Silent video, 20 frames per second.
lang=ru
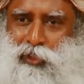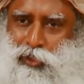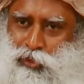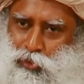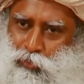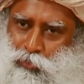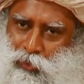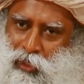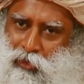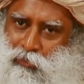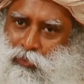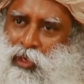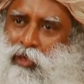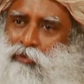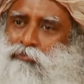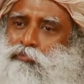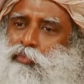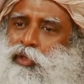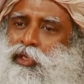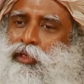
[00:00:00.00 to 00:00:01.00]
Но вы не
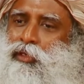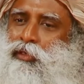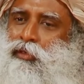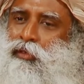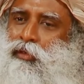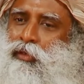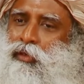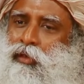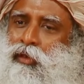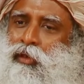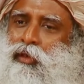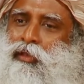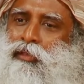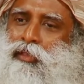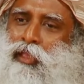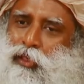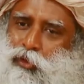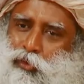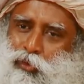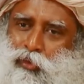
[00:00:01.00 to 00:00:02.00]
беспокойтесь о том, придет она к
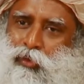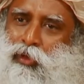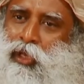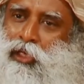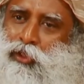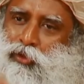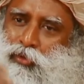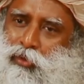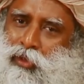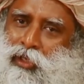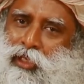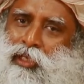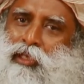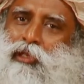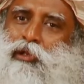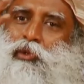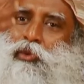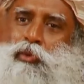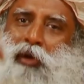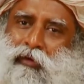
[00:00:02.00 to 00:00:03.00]
вам или нет. Это
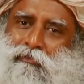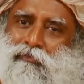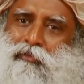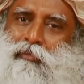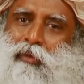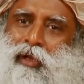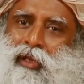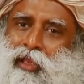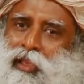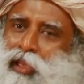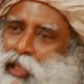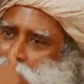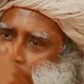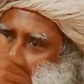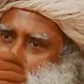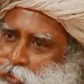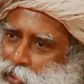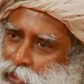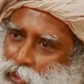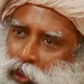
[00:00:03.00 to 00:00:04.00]
должно стать вашей жизнью.